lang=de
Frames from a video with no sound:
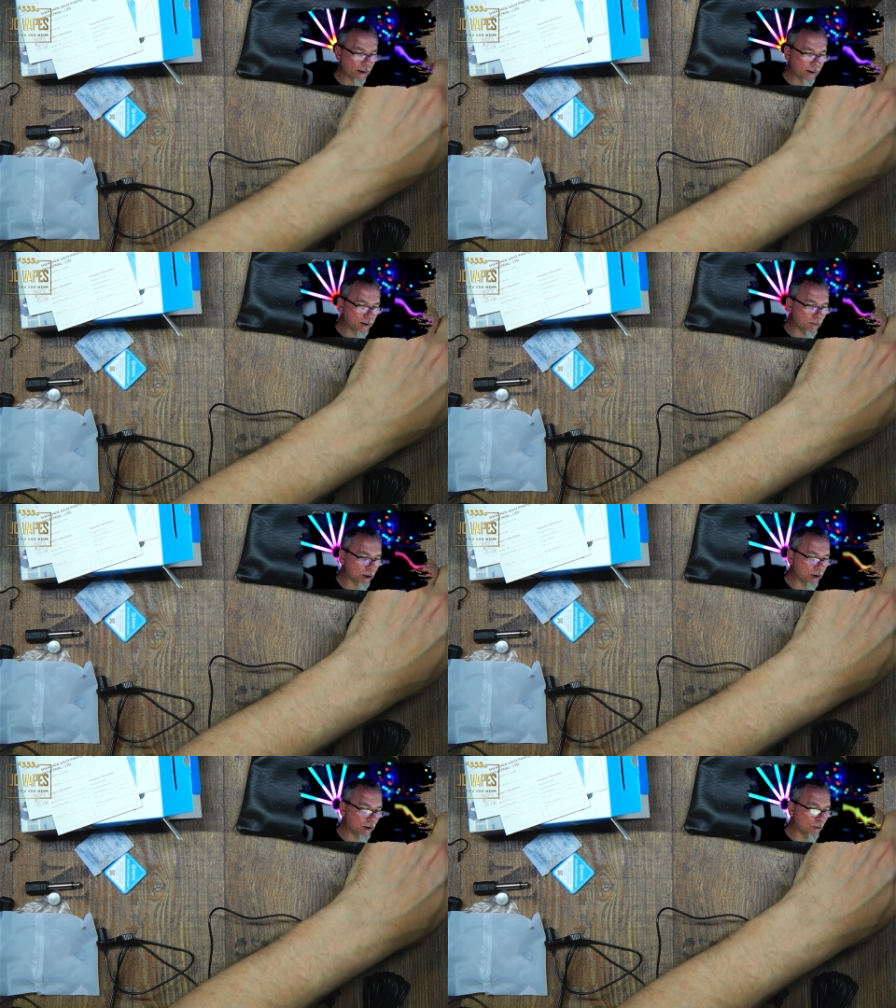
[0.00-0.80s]
So, ich
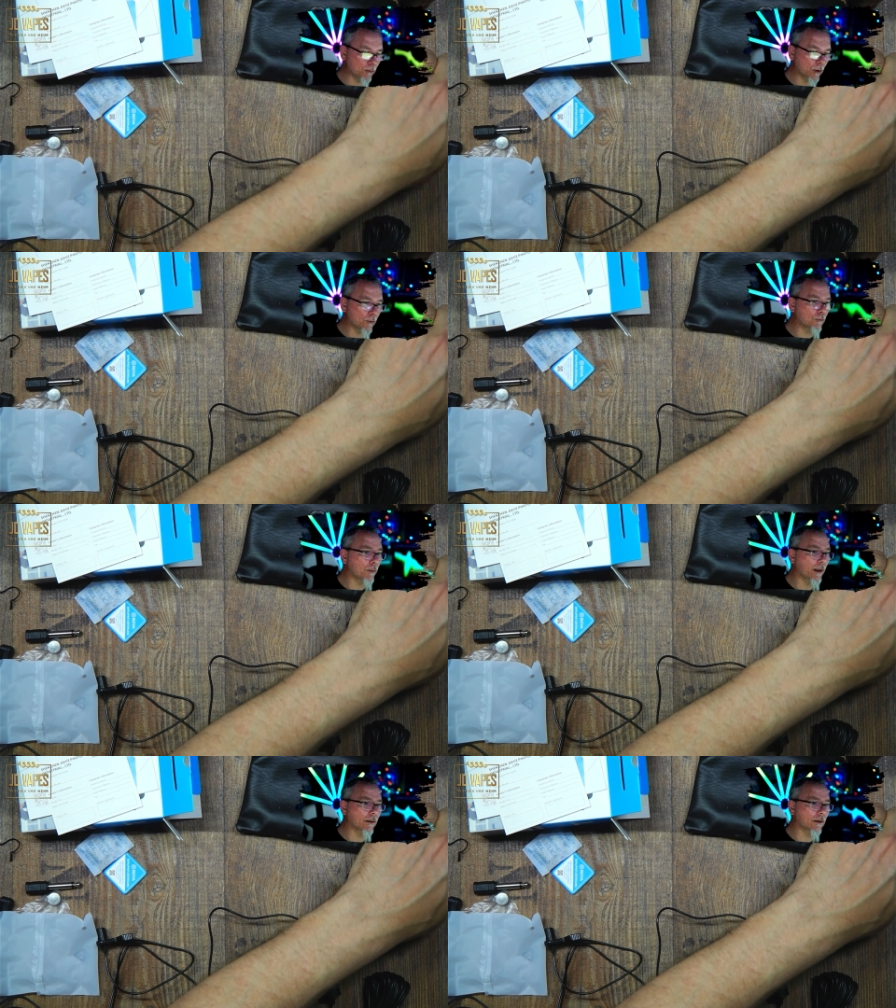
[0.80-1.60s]
schalte jetzt mal schnell
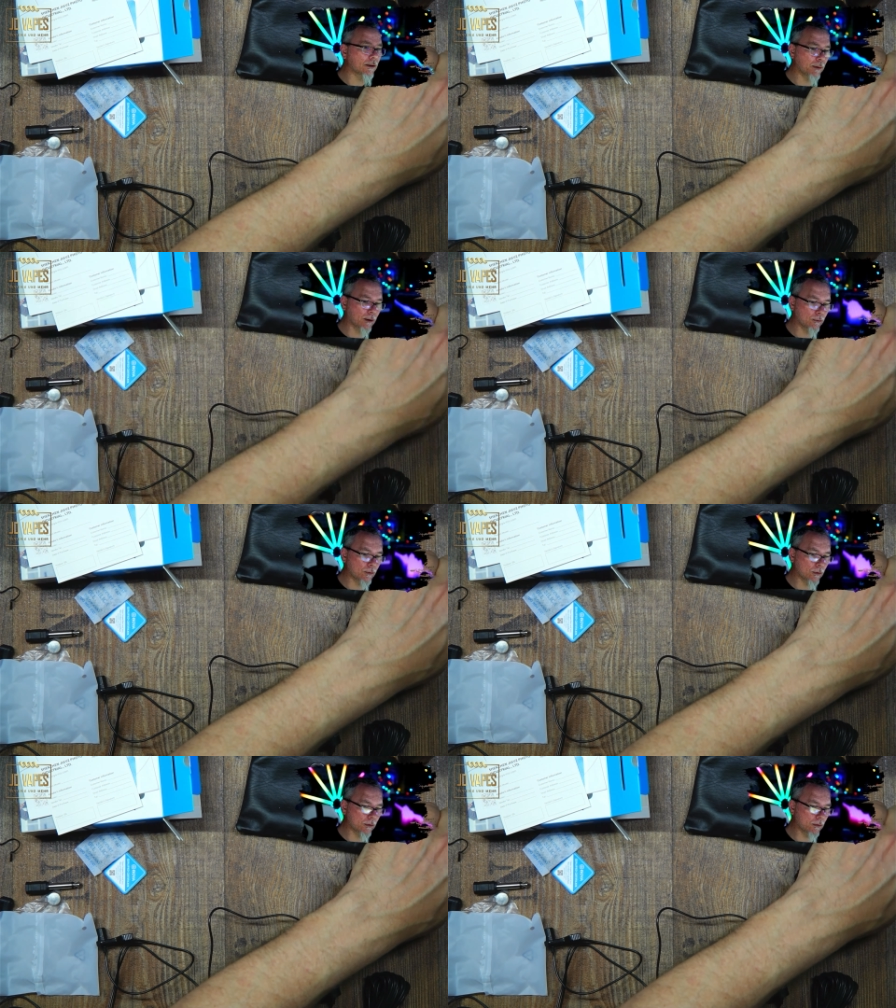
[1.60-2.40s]
um auf mein
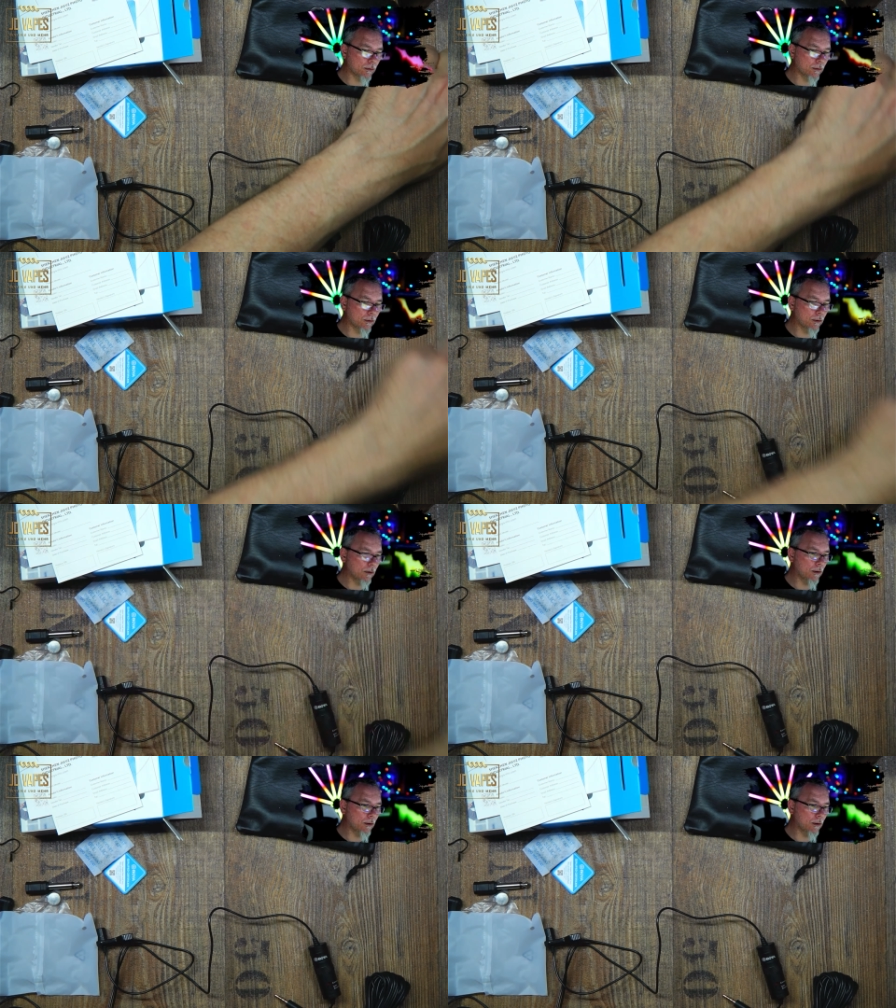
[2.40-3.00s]
anderes Mikrofon